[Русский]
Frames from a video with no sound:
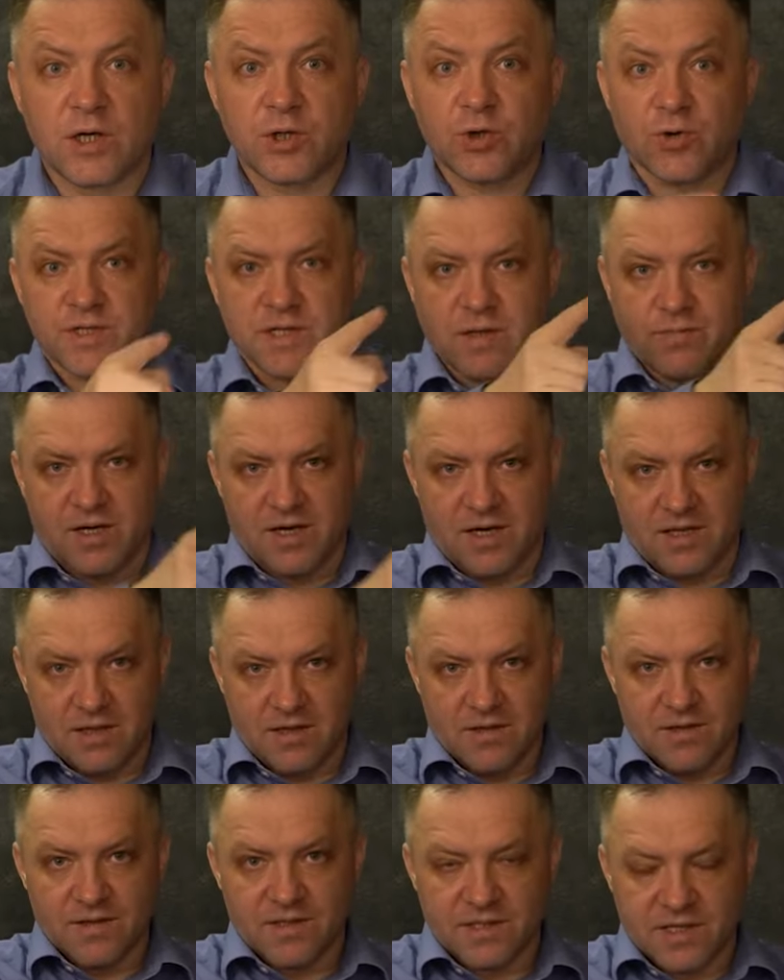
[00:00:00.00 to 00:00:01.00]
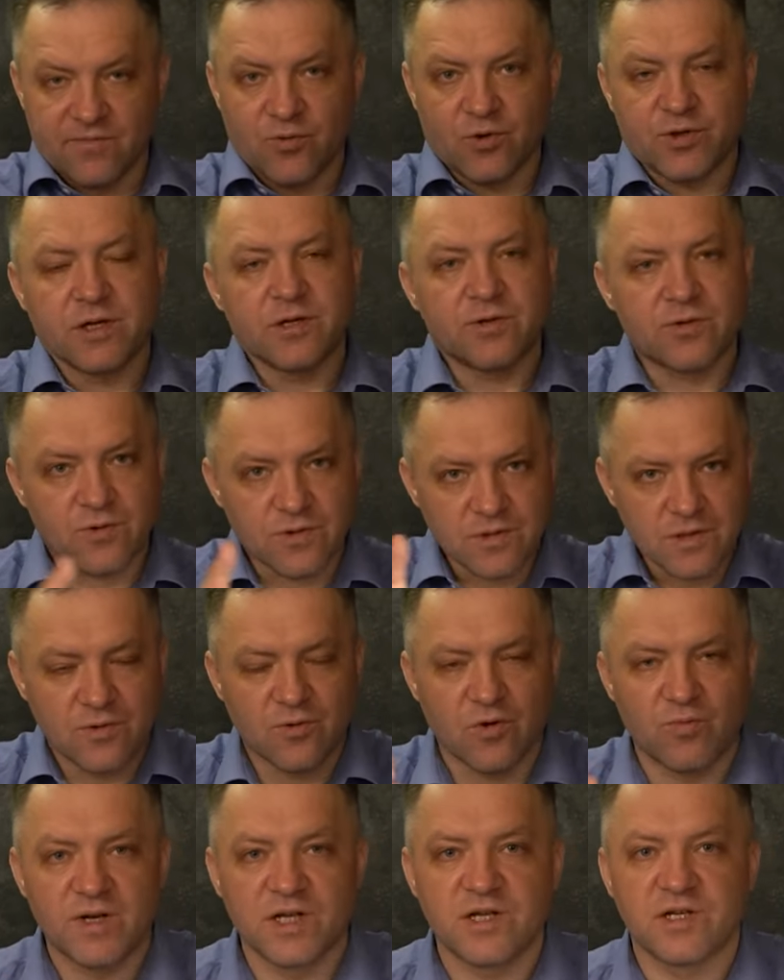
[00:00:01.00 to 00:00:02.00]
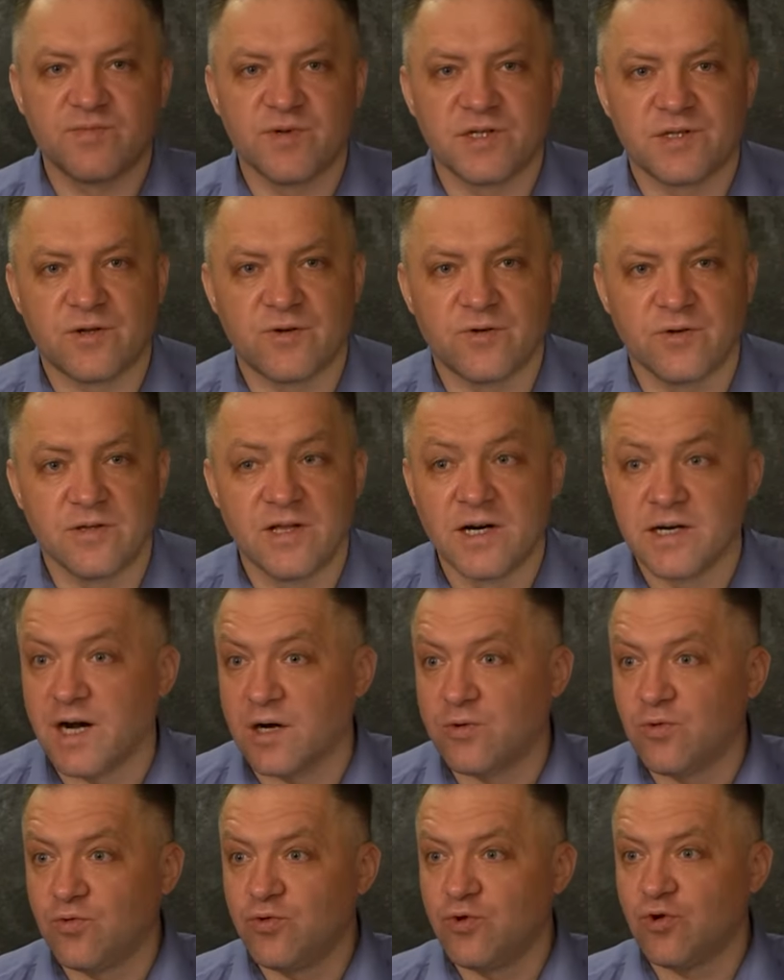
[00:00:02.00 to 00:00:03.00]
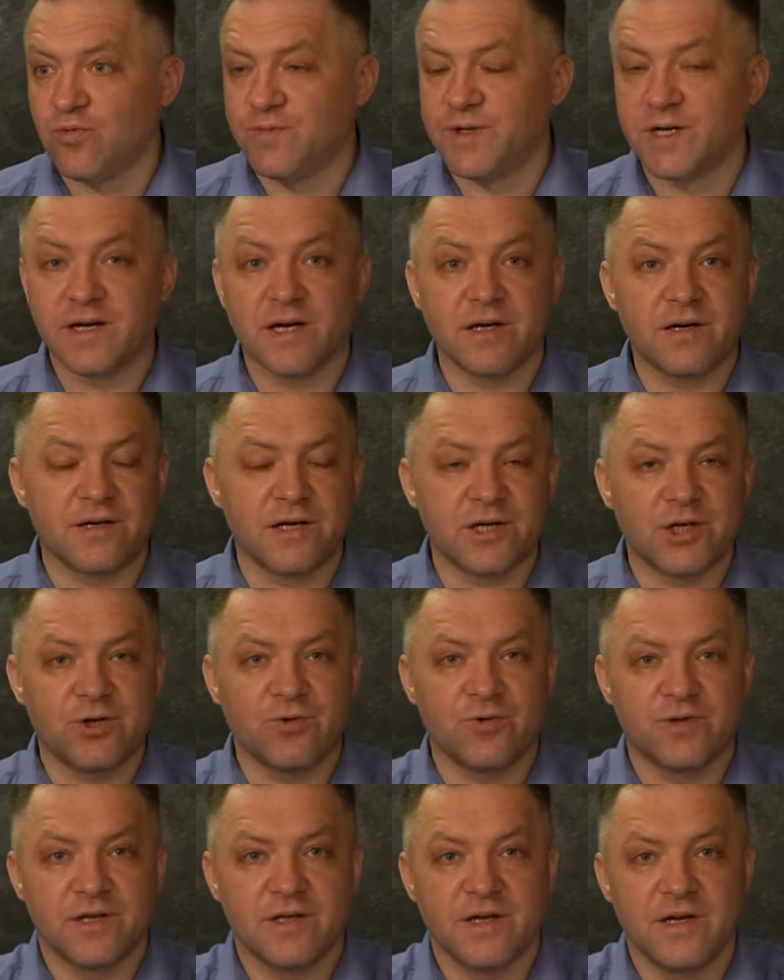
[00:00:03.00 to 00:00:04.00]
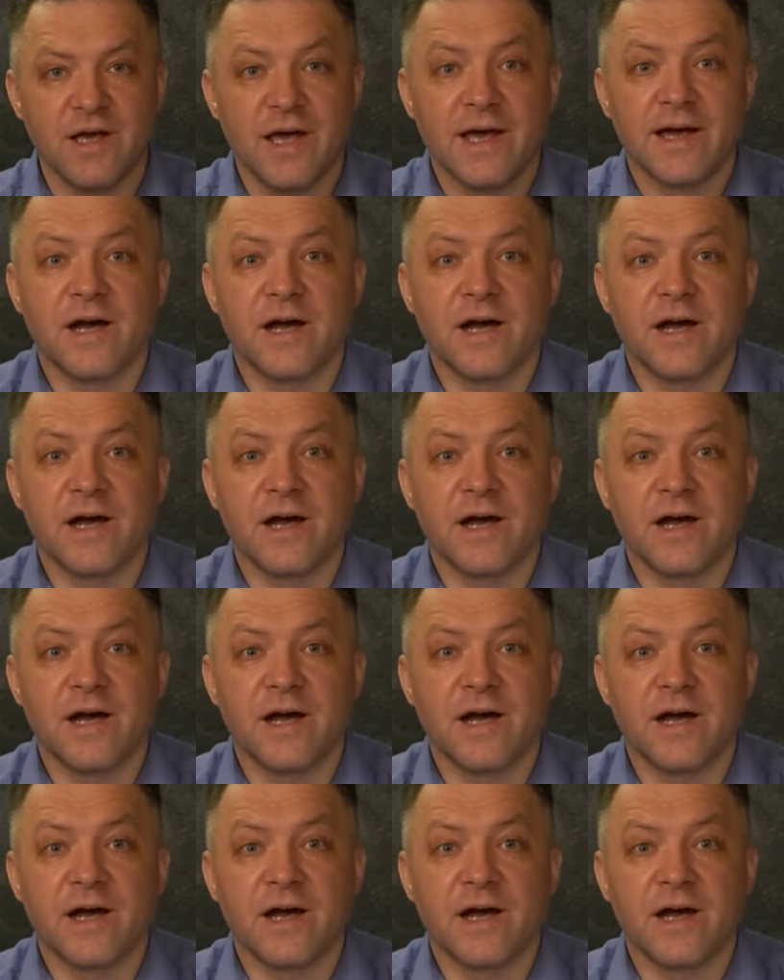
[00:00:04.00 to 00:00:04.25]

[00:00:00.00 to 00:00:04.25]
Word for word: Кто забрал завод, тот и комплекс построил. Как удобно, как хорошо-то, да?